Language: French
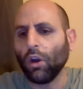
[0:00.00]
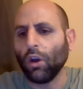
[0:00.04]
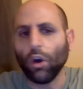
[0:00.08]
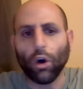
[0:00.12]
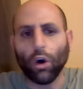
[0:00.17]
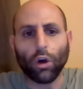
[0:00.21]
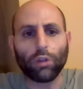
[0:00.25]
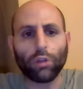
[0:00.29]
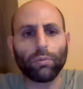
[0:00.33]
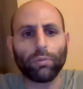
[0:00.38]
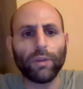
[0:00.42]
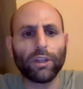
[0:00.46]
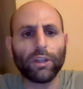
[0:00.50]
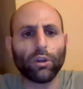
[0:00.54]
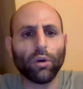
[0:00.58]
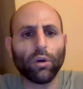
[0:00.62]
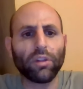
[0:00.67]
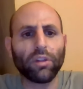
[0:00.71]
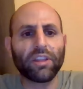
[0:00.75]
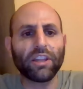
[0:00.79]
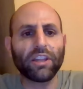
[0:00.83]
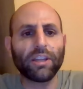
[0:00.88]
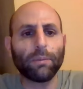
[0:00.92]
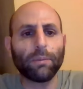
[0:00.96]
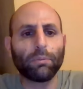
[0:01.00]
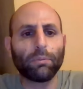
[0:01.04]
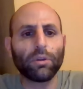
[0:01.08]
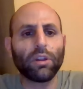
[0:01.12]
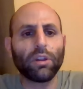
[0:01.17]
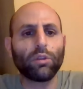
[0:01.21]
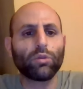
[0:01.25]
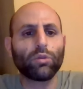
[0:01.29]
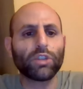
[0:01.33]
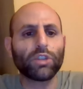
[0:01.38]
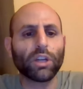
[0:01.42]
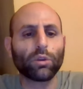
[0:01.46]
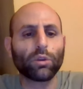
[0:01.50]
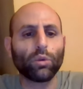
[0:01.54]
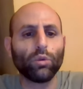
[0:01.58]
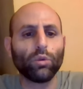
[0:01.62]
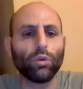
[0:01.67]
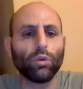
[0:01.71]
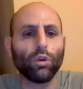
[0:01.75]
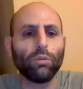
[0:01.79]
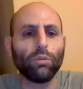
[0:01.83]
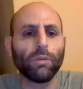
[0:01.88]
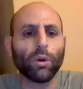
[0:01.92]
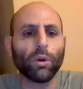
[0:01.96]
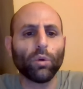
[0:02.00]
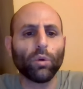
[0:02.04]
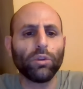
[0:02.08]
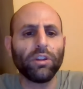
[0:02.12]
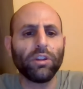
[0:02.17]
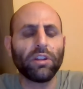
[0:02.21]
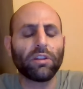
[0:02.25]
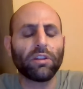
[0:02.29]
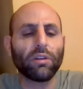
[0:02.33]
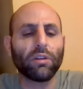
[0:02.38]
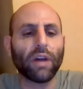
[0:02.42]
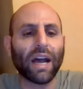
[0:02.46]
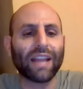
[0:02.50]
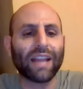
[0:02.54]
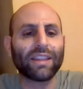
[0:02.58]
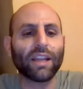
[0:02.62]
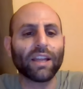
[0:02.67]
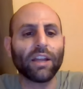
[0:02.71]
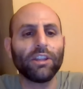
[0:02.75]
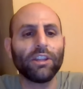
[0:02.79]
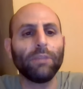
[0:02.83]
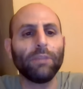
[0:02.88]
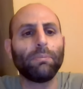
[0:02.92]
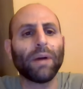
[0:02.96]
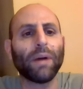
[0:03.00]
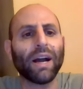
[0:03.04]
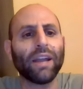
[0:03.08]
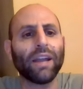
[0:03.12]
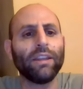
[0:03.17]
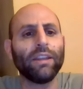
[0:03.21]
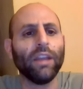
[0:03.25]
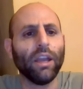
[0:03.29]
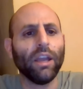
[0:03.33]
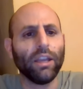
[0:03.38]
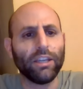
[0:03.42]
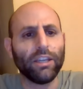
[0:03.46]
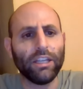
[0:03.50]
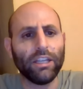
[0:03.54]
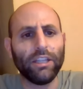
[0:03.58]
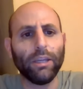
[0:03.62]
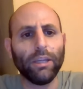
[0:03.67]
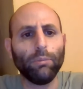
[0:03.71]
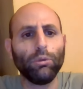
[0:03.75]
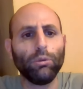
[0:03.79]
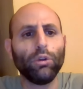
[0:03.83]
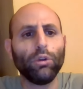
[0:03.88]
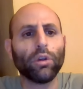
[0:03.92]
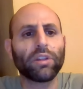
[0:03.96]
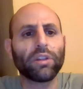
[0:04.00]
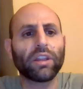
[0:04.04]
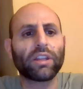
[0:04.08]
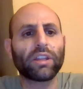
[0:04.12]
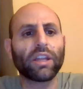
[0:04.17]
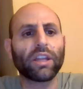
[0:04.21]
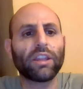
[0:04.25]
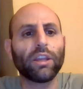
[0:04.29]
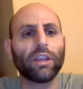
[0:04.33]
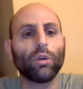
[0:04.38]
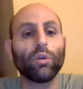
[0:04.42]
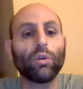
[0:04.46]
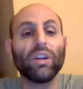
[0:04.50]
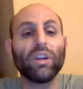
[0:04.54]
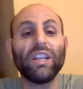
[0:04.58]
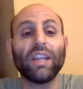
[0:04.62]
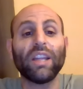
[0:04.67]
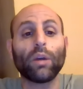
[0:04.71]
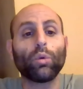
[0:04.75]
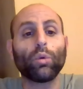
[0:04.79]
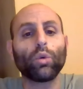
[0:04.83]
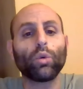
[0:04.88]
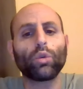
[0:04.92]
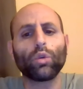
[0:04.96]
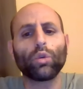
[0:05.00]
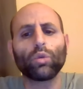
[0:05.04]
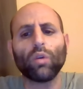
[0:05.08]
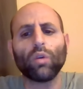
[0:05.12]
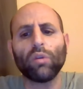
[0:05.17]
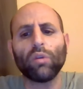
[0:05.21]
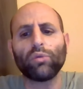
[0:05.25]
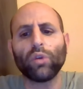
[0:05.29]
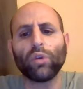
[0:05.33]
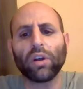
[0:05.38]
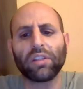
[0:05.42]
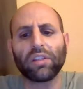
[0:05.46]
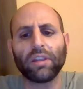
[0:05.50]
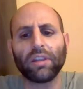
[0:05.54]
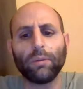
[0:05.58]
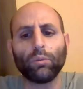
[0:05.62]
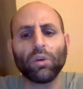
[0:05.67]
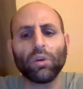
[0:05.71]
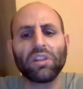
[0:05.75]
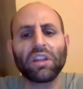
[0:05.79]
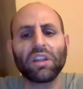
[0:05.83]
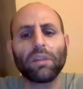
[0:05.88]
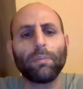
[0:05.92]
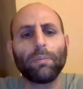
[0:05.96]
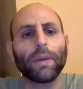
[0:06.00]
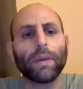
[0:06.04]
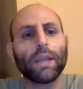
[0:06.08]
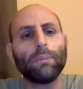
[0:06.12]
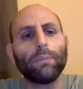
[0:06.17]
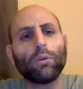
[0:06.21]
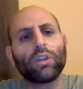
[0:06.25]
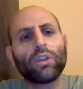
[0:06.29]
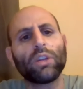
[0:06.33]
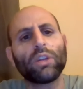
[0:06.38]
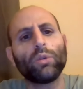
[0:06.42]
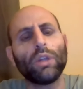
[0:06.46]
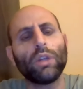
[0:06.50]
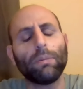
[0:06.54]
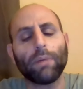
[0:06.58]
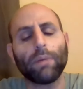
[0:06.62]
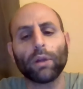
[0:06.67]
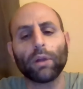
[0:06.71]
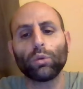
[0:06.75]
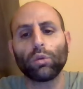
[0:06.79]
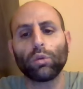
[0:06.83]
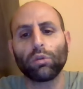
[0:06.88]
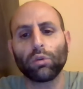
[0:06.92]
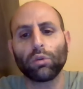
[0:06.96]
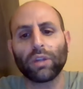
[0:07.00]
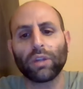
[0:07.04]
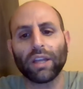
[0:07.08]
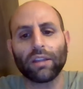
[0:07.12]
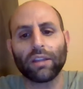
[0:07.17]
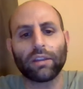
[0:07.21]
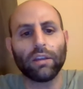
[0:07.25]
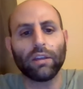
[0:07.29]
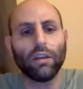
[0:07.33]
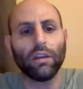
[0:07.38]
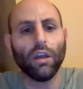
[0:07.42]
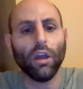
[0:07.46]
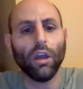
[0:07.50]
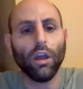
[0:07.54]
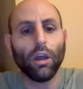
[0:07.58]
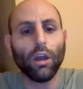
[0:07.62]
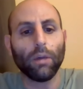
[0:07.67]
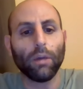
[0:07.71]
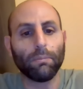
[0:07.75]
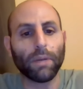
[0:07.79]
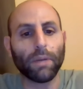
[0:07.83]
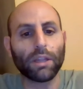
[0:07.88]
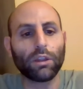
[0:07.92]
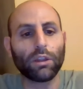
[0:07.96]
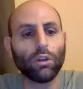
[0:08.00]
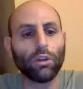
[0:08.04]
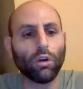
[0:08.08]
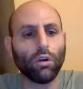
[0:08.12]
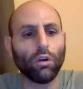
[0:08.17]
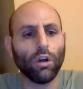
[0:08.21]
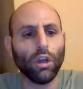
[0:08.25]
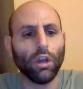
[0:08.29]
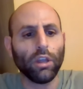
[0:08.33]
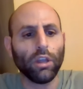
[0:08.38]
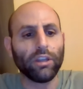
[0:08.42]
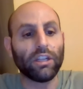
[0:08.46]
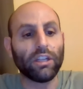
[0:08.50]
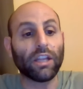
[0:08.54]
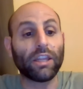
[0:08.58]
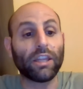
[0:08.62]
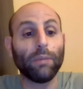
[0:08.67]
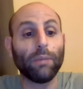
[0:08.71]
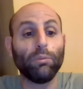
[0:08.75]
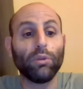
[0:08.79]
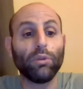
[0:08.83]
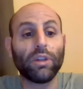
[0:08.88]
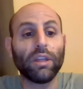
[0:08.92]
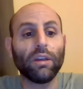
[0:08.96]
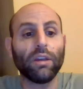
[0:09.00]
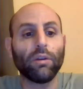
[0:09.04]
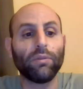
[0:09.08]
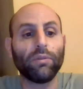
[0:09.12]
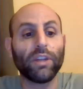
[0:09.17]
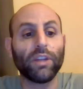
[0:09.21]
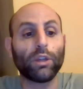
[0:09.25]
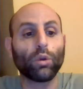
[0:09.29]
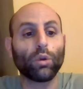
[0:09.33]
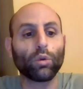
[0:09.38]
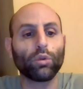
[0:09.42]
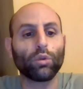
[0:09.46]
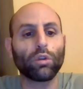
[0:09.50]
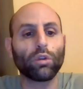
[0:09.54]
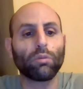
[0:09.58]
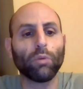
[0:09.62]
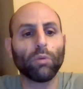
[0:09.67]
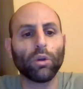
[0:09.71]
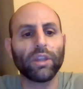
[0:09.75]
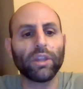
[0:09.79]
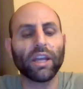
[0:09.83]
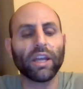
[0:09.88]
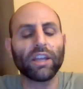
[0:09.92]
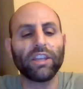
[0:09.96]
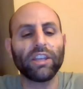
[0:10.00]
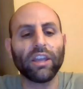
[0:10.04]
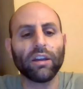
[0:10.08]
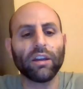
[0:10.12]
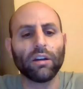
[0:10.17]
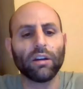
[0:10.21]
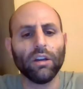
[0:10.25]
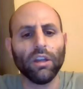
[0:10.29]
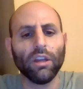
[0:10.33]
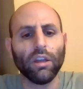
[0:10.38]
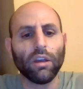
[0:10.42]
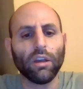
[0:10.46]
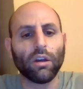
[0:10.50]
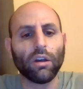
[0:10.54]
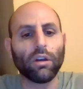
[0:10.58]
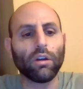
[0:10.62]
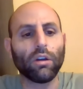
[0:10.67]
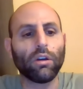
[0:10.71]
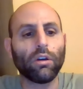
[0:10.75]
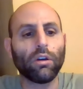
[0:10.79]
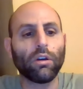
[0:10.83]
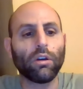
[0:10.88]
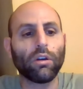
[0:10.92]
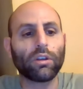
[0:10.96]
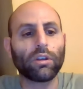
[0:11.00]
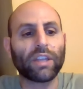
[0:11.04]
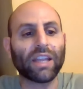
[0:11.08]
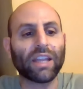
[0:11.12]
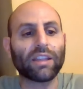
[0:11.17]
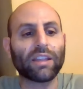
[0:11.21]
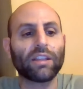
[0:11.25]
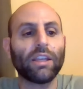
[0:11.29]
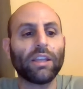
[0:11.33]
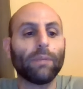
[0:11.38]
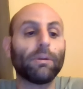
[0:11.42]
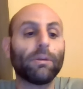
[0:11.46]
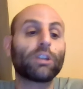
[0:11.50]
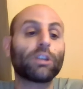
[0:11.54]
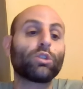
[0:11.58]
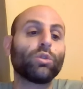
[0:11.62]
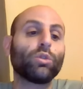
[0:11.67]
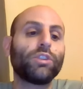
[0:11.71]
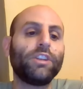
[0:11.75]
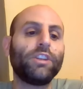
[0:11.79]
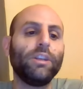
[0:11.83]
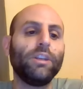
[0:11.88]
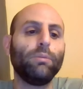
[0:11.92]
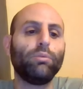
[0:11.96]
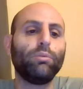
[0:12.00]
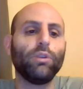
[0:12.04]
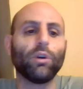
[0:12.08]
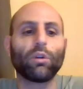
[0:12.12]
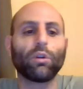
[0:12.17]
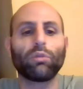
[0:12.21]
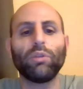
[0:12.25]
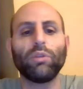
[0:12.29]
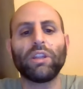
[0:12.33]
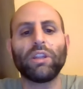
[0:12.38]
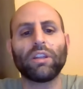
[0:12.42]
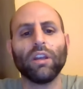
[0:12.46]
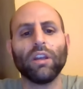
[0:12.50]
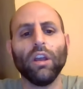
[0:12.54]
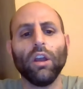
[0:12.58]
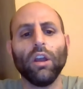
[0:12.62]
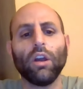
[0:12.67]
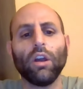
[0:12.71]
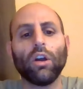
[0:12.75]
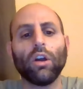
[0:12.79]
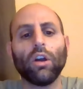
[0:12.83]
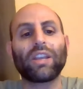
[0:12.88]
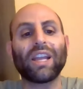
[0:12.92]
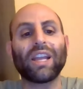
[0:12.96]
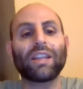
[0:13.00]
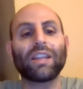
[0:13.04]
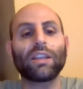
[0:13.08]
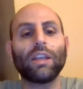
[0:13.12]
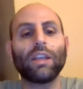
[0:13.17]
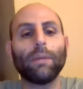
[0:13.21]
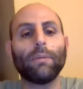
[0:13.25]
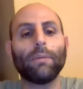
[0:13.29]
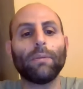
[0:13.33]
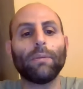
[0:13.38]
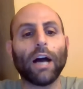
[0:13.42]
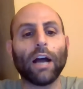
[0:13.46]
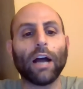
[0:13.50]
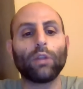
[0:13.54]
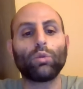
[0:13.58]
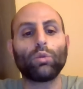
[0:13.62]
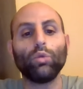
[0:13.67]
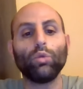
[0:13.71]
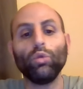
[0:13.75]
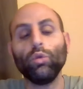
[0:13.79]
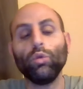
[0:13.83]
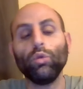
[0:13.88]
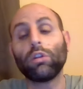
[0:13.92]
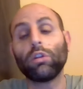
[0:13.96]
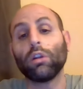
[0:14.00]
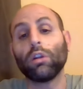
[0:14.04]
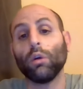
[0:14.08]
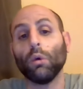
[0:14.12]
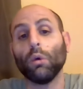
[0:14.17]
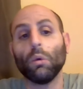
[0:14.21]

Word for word: Ensuite, en 7 position, j'ai retenu le numéro 10, Atrani, pareil. Il débute dans cette catégorie, il n'a couru que 3 fois. Hein. C'est le moins expérimenté au départ de ce quintet. Maintenant, il a débuté victorieusement derrière 4 à Chantilly, puis ensuite 4 à Toulouse.